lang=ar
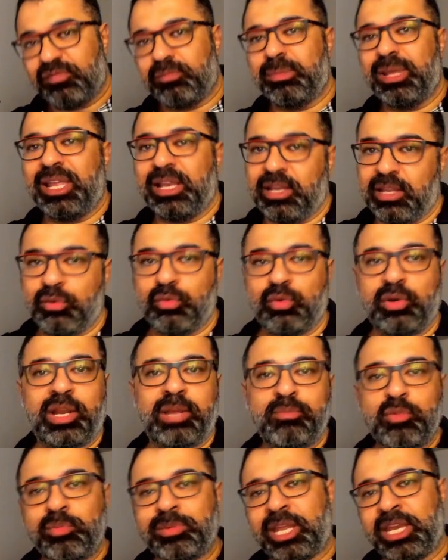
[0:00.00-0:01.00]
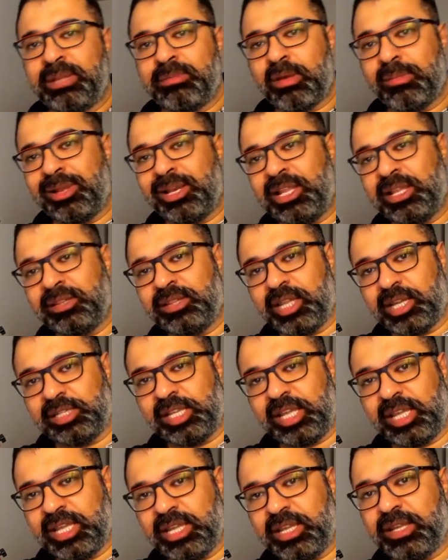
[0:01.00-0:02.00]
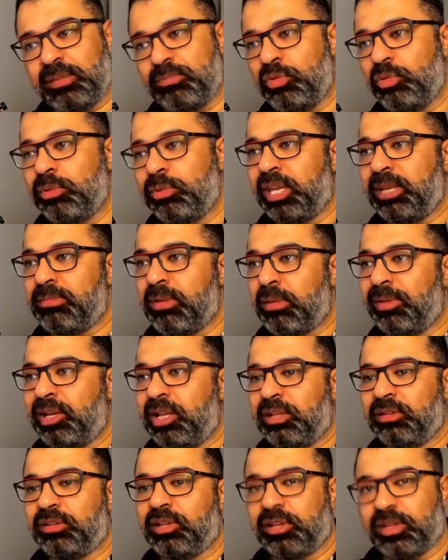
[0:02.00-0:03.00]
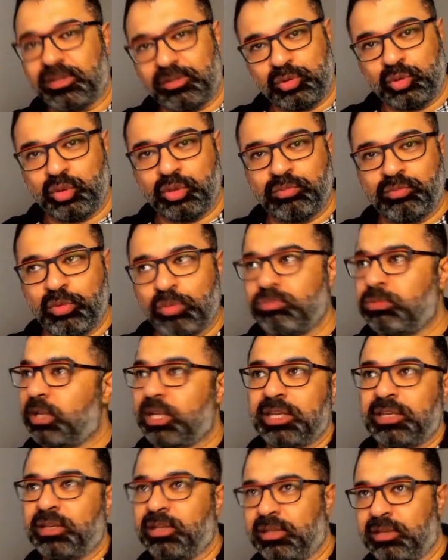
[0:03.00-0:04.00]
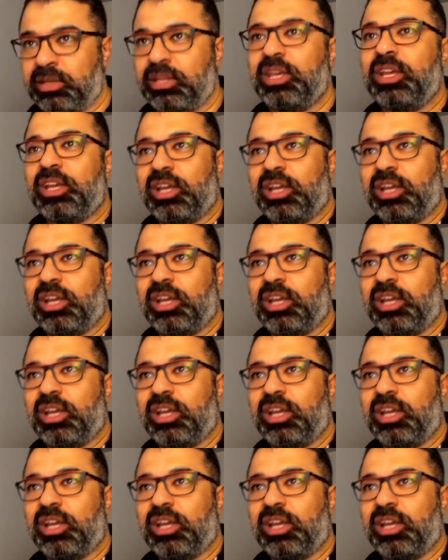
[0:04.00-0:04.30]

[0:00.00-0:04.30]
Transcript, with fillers: في بالي ولا ممكن يبقى مليان تهتها ممكن يبقى مليان تردد ممكن